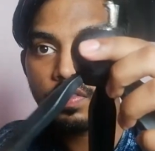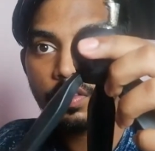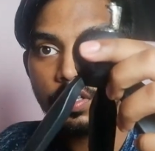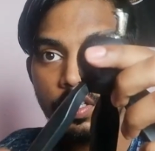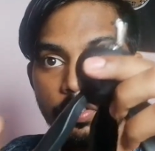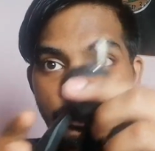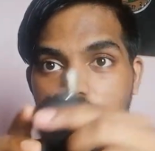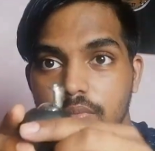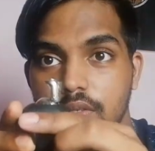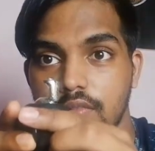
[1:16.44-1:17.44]
ये जो
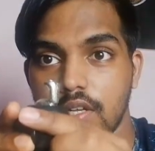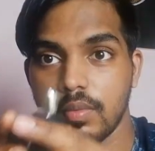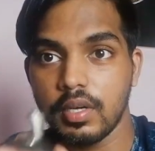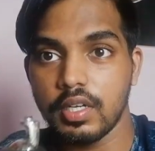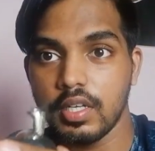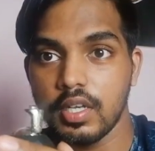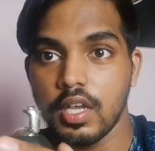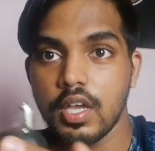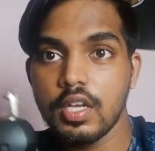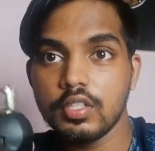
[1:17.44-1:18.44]
ओपन वाला पार्ट है
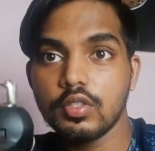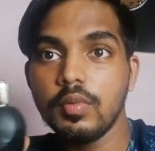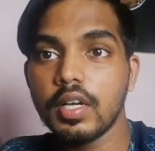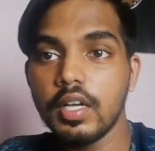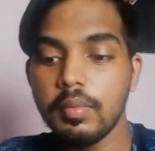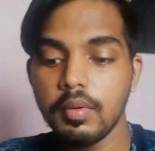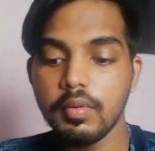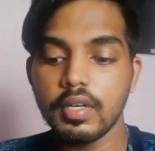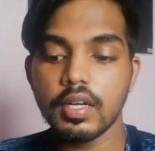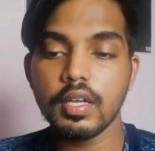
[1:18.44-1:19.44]
इसको मैं कहीं पर भी
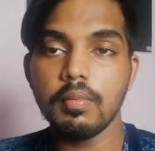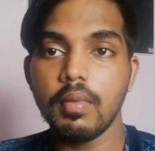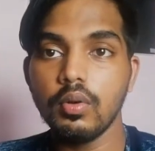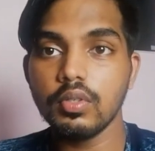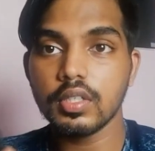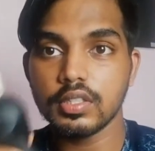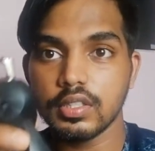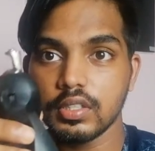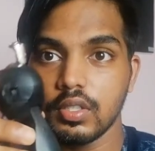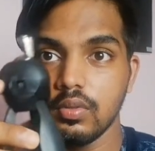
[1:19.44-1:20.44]
रख के माउंट कर
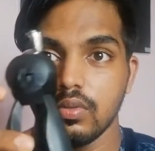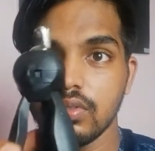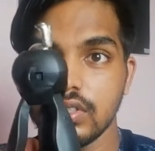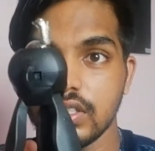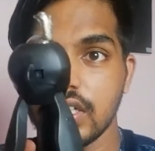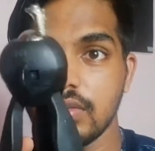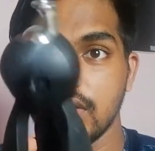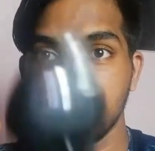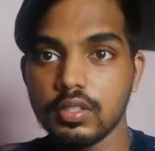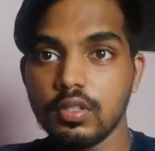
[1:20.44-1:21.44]
सकता हूँ जैसे कि आप
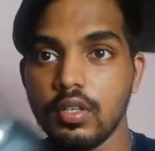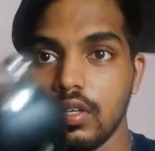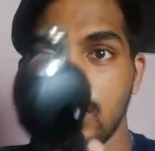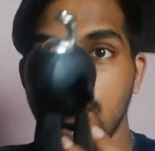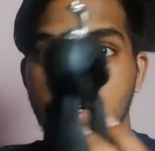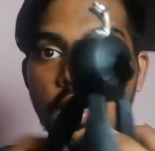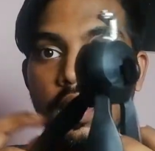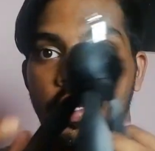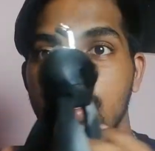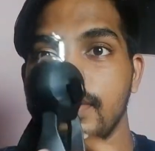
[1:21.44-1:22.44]
देख सकते हैं
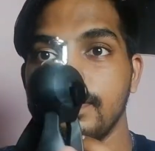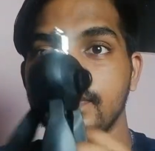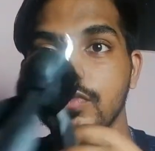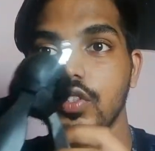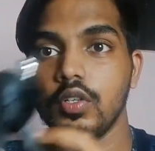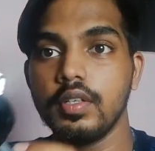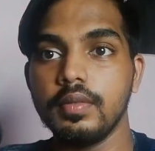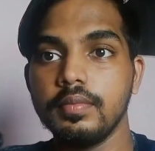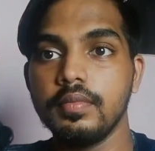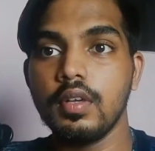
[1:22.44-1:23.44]
हाँ सॉरी
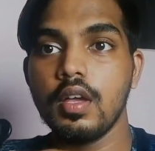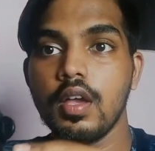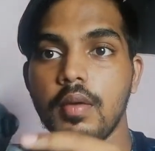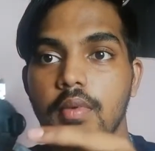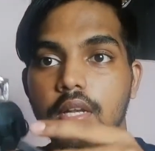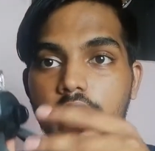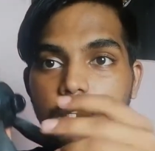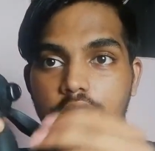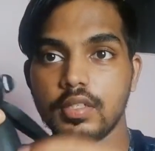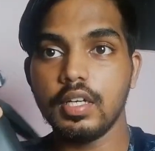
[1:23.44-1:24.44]
बट
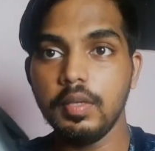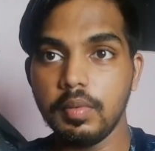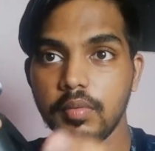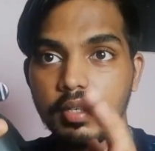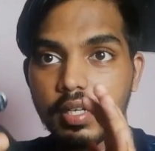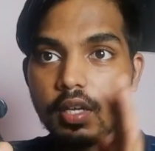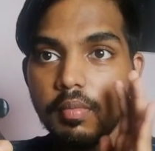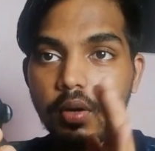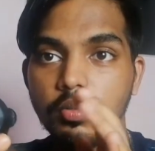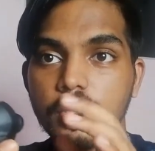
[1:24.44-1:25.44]
लाइक कहीं पर भी रख के
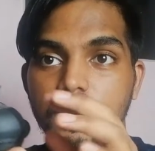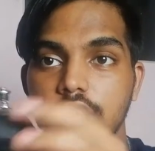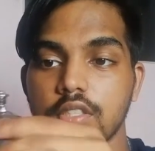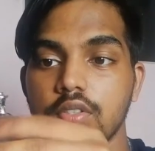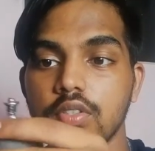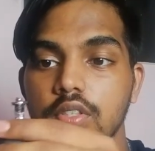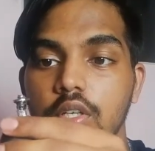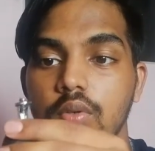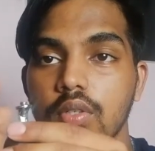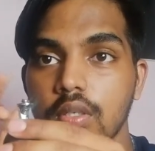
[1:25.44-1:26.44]
माउंट कर सकता हूँ सो दी
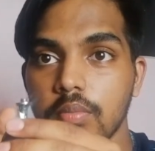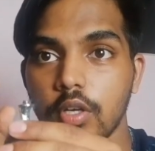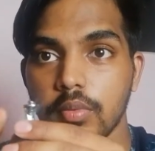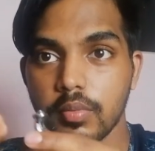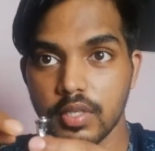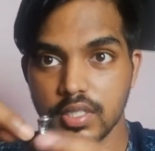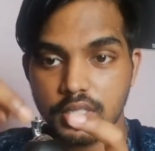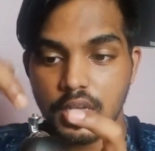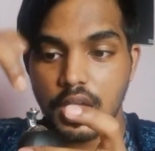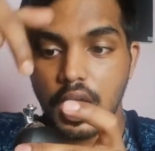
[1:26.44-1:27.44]
ओनली प्रॉब्लम इज़
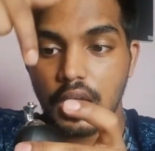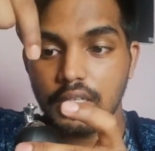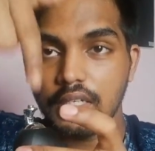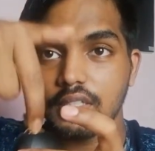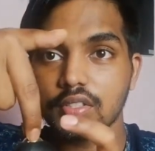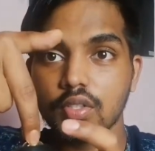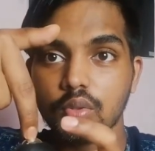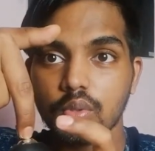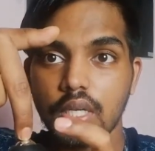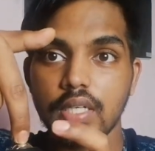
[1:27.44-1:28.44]
आई नीड अ
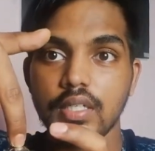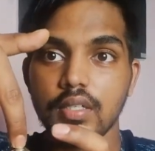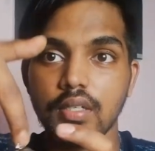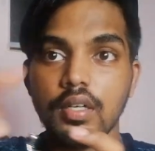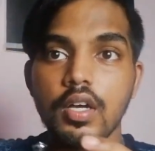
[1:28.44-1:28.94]
स्क्रू राइट हियर